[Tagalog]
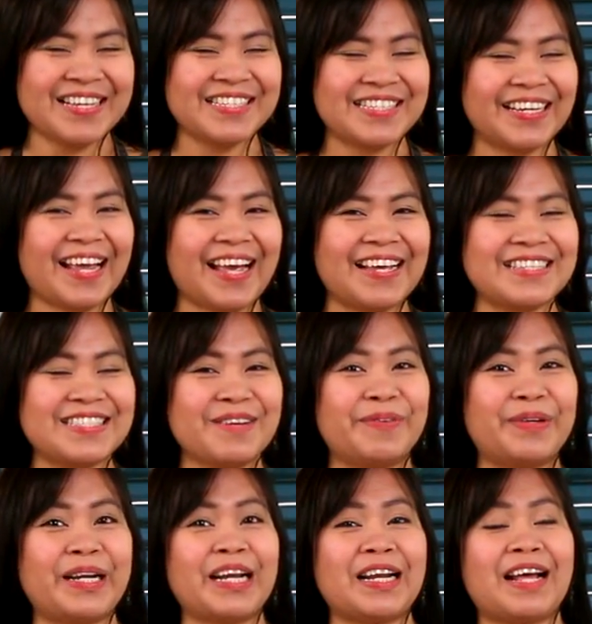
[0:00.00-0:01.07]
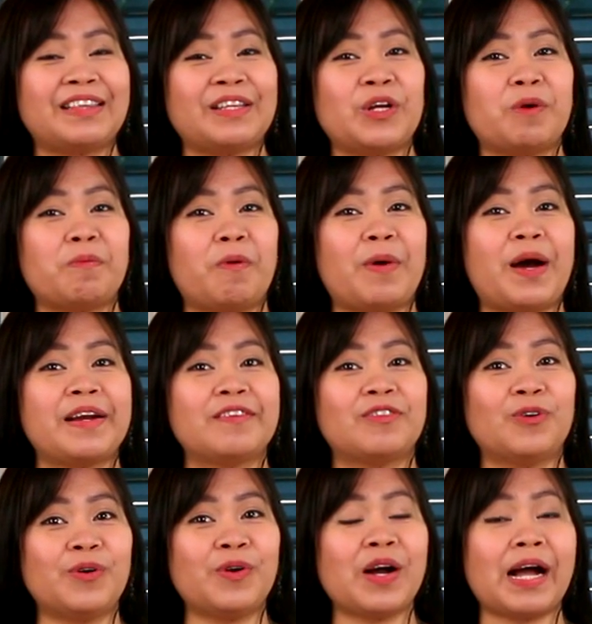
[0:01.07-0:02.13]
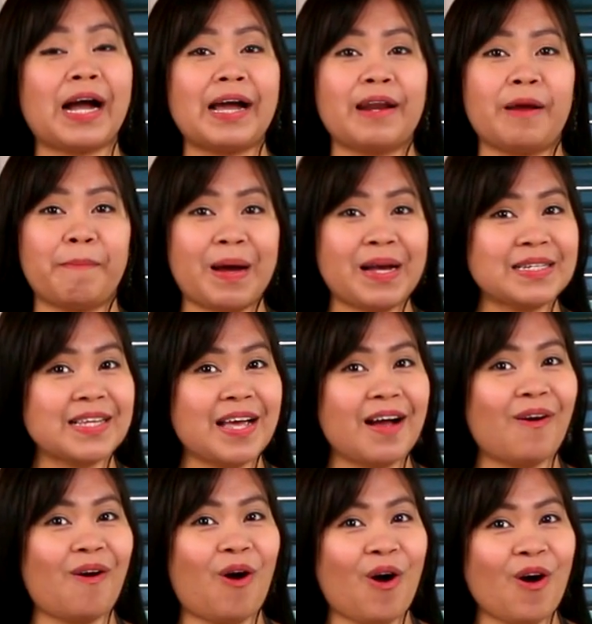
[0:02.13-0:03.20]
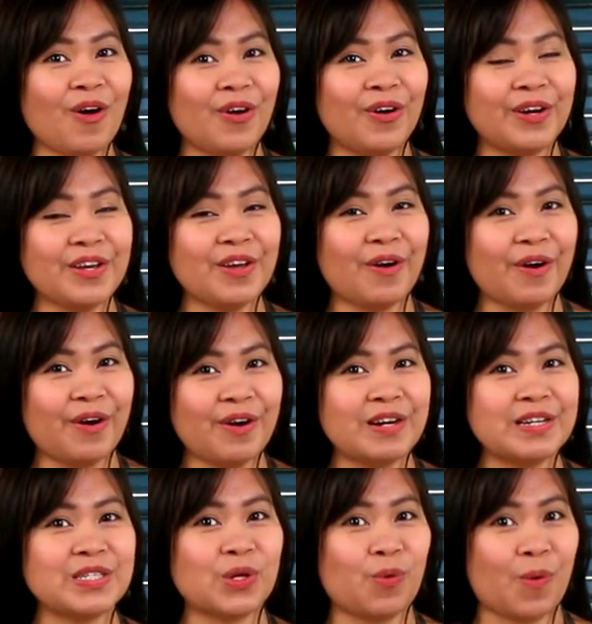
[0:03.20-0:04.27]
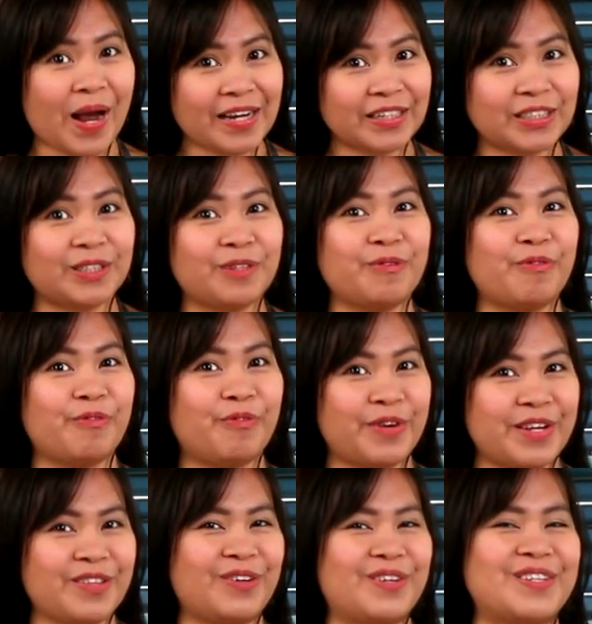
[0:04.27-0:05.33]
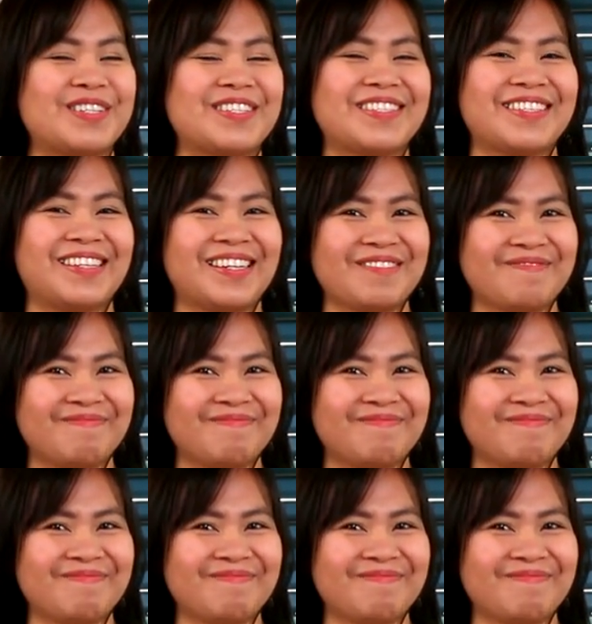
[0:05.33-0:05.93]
So yan, simulan na natin gumawa nitong kalabasang, okoy, or squash fritters.